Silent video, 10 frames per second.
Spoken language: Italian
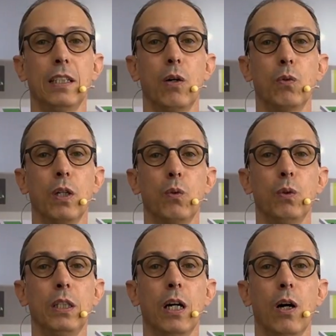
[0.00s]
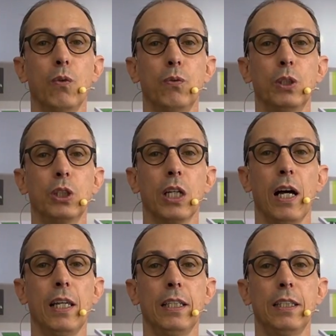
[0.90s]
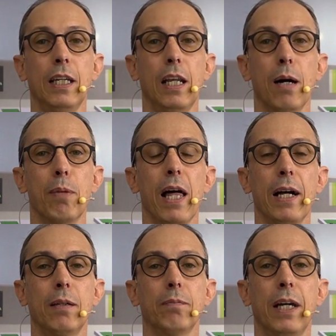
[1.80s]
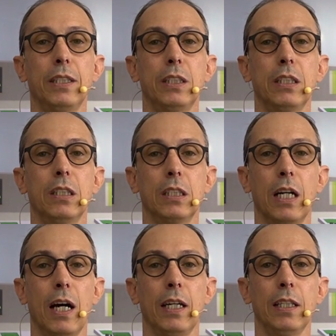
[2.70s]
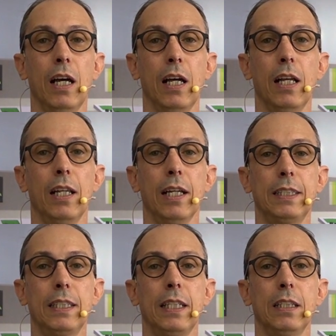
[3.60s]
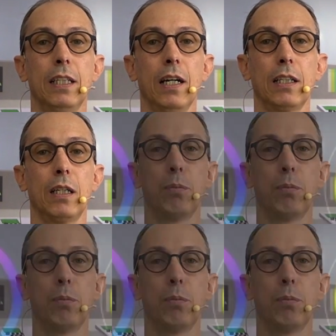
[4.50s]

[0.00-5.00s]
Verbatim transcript: da una guida ufficiale della Black Magic Design, l'azienda che